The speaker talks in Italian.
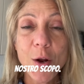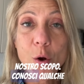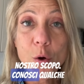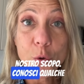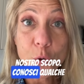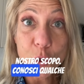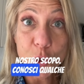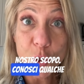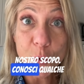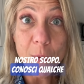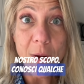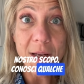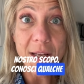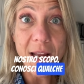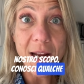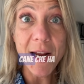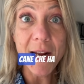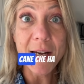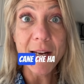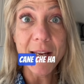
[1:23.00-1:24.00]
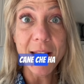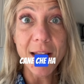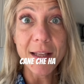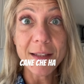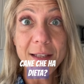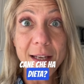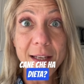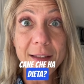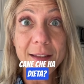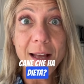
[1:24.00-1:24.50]
Conosci qualche cane che ha
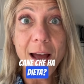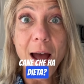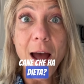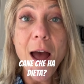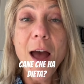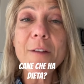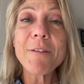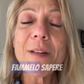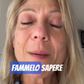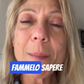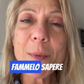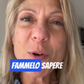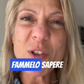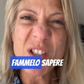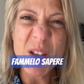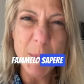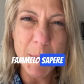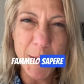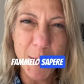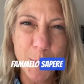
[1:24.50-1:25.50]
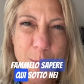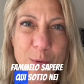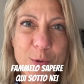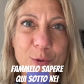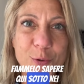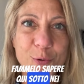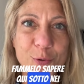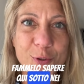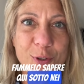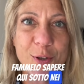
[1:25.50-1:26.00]
dieta? Fammelo sapere qui
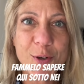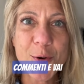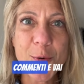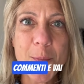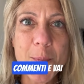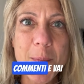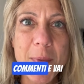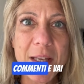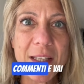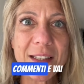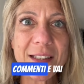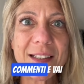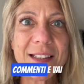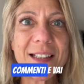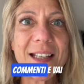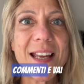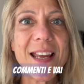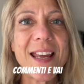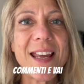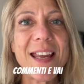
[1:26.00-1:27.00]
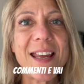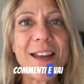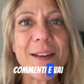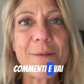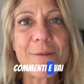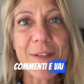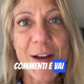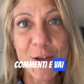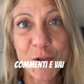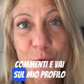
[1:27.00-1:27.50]
sotto nei commenti e
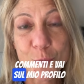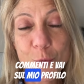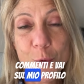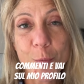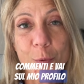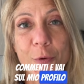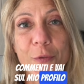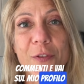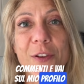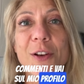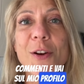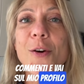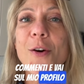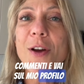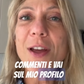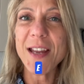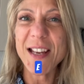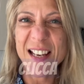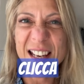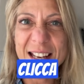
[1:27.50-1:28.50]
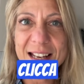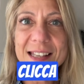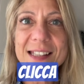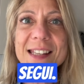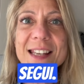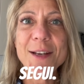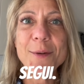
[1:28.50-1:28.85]
vai sul mio profilo e clicca sì.